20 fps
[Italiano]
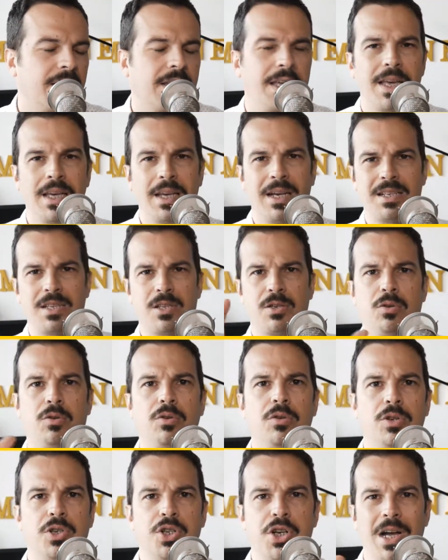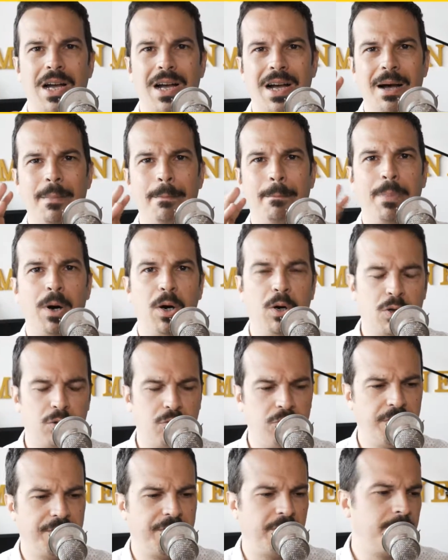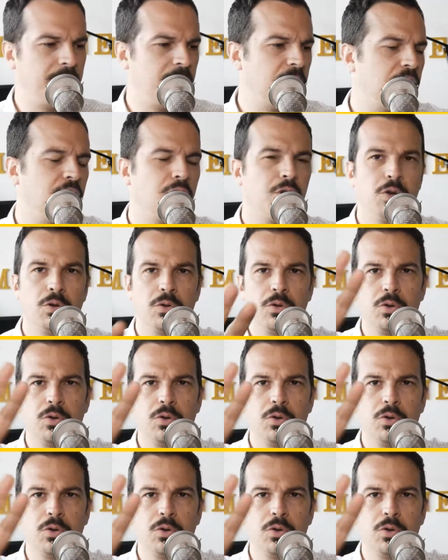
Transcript: che associa aborto e femminicidio.